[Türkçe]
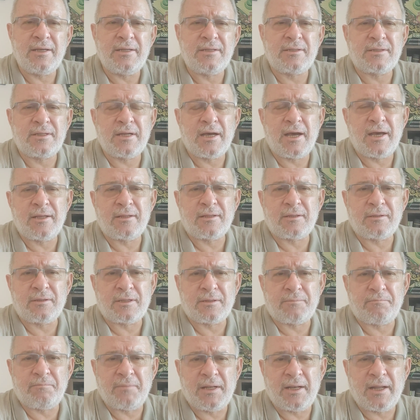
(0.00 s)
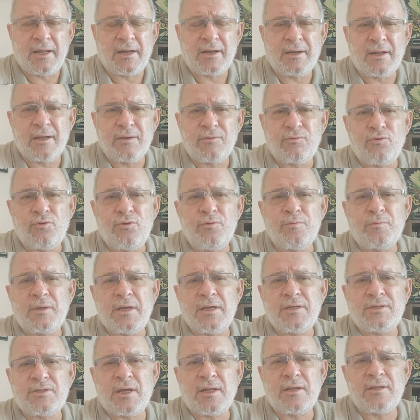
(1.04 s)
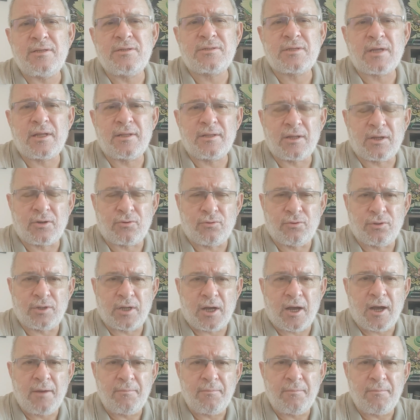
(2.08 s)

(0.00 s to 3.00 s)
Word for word: iddia ettikmelerine gülüp geçen insanlar oldu.